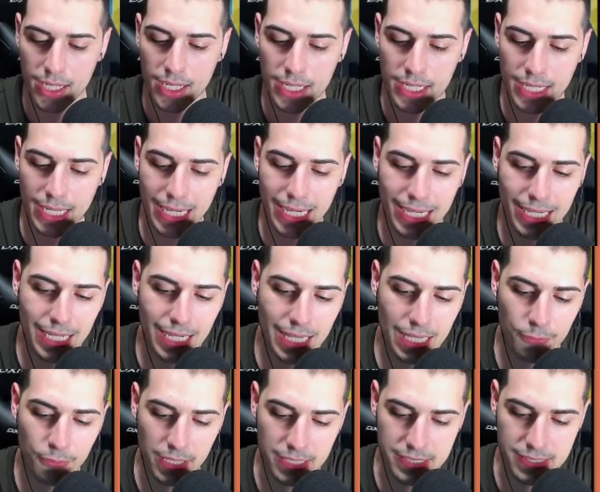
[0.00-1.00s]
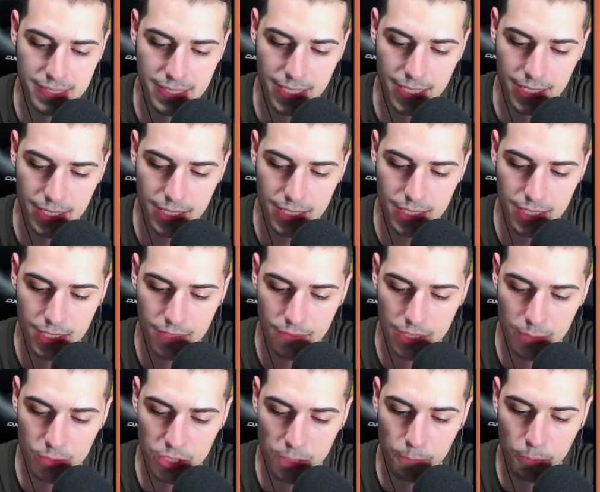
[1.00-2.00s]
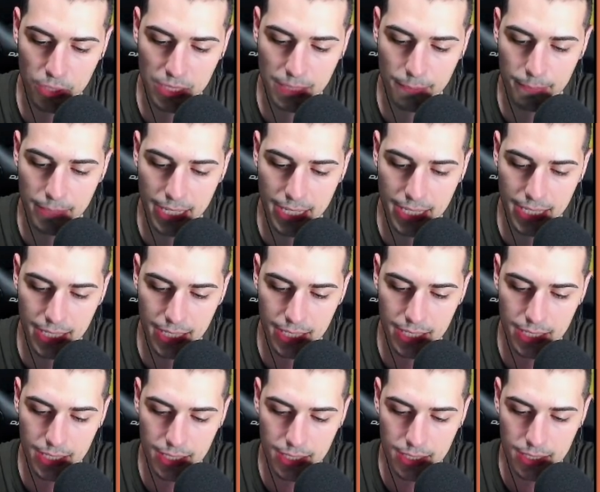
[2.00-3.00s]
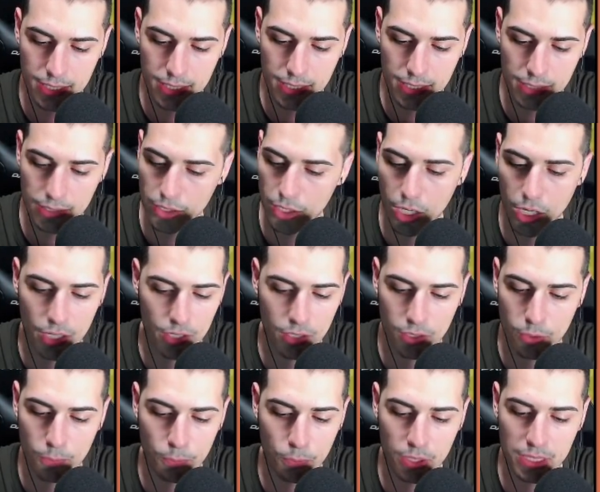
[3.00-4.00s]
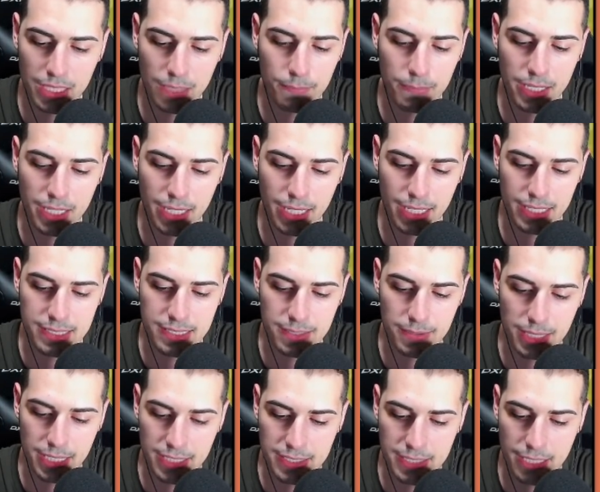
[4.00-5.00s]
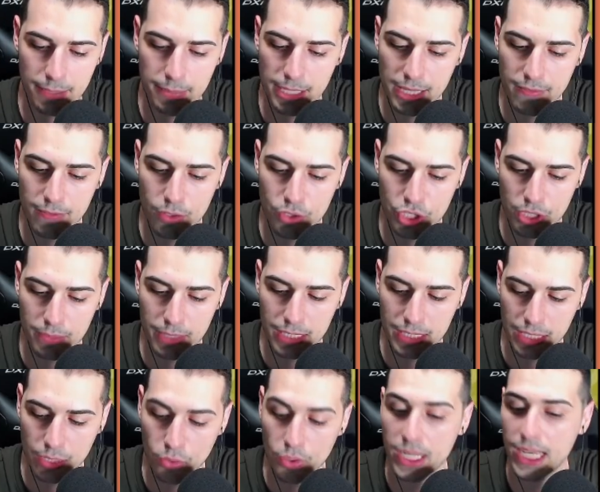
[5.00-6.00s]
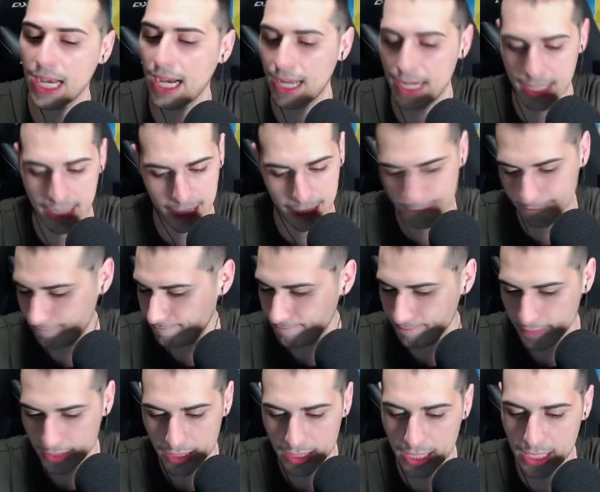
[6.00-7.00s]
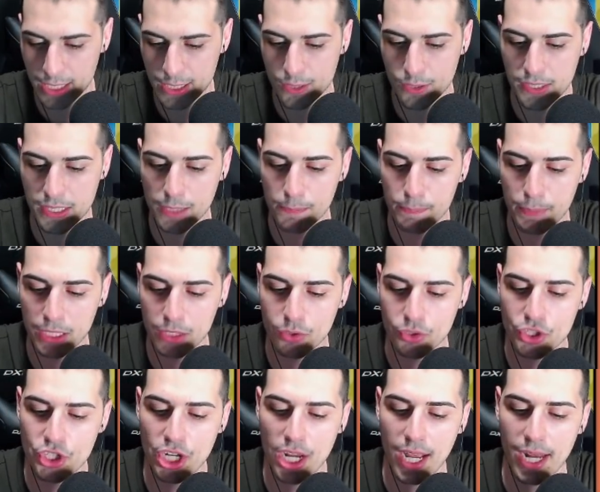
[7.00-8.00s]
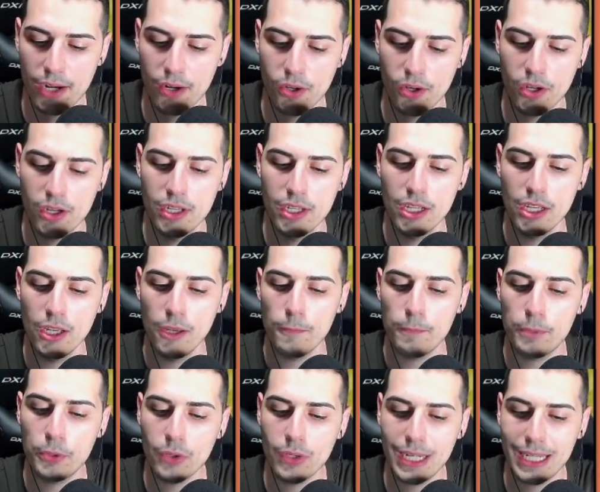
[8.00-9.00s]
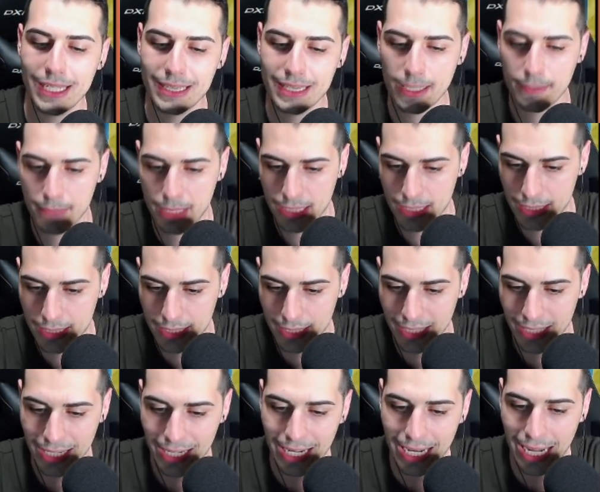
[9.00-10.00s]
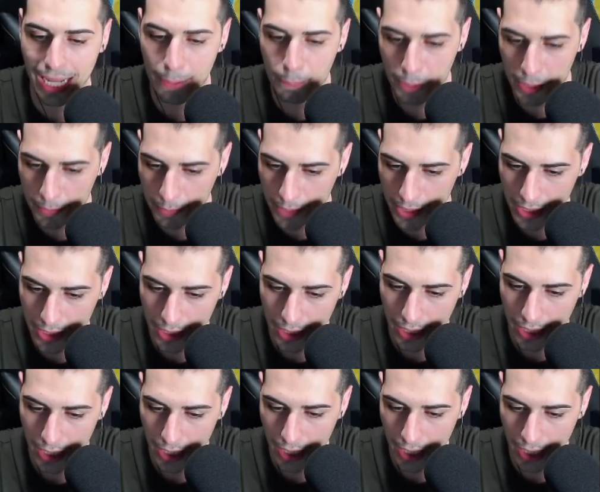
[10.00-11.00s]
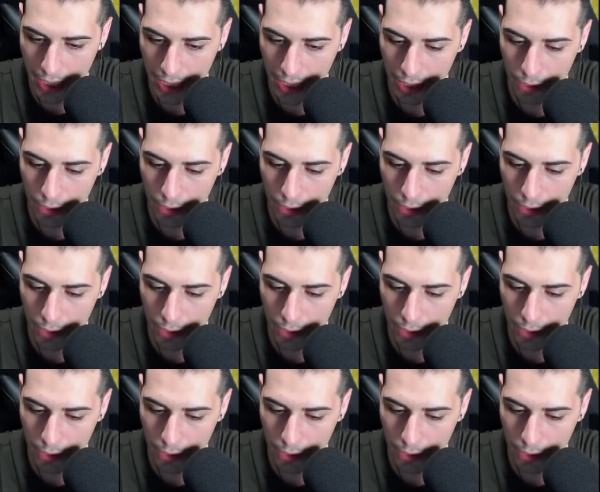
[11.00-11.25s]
una carrellata fast, eh? Vediamo se porta bene. No, no, non porta bene ragazzi, perché se l'aprite velocemente non carica. Terzo schippetto giallo, più lentamente, l'aprimi è